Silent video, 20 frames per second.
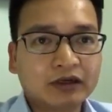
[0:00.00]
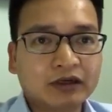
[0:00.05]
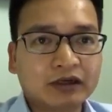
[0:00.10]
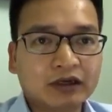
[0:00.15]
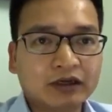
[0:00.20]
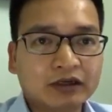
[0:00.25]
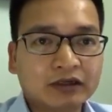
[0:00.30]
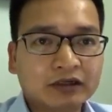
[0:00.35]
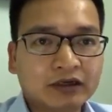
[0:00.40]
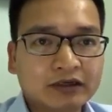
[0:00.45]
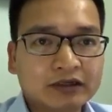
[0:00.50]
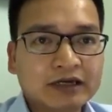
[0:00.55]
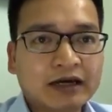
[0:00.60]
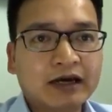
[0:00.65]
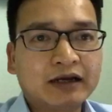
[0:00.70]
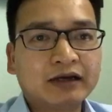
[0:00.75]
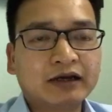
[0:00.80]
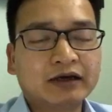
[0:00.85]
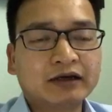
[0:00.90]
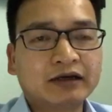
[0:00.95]
uh, thời
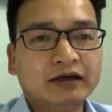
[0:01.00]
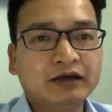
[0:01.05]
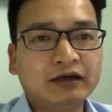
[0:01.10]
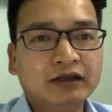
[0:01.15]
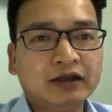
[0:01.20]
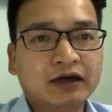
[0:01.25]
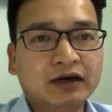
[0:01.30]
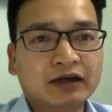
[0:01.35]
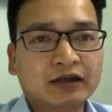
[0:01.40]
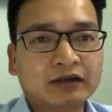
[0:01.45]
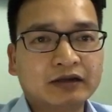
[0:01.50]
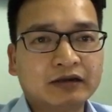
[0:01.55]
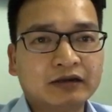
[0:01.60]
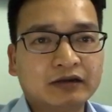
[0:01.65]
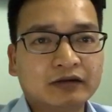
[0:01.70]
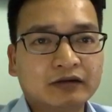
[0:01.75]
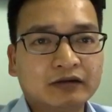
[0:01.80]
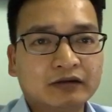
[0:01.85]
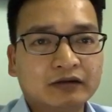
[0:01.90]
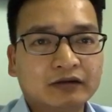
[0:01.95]
gian đăng ký là
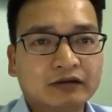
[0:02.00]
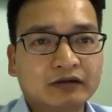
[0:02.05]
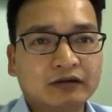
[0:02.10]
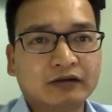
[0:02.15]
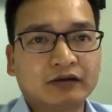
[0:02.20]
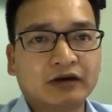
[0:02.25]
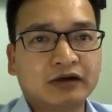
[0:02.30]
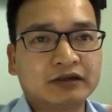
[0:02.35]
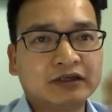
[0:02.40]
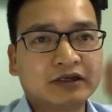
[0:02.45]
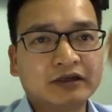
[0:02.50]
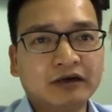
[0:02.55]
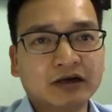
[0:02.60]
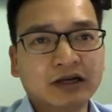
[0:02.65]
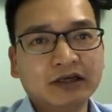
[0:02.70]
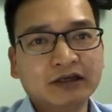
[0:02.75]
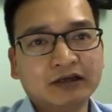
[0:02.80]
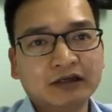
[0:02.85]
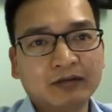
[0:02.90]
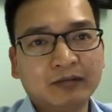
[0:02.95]
ở trên đường
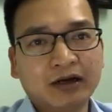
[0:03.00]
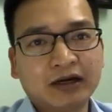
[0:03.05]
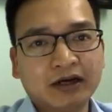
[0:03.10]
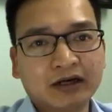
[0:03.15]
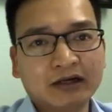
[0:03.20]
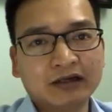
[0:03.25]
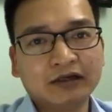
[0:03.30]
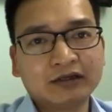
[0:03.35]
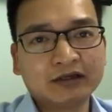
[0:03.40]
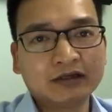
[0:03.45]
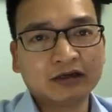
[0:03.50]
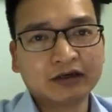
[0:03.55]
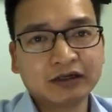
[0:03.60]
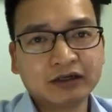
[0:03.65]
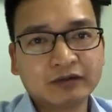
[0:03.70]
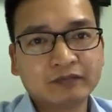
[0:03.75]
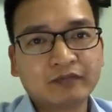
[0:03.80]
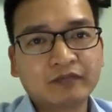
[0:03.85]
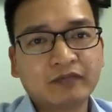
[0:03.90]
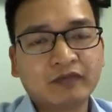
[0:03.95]
link các bạn đăng ký ở trên đường
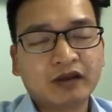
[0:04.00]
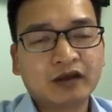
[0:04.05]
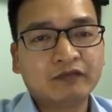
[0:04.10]
link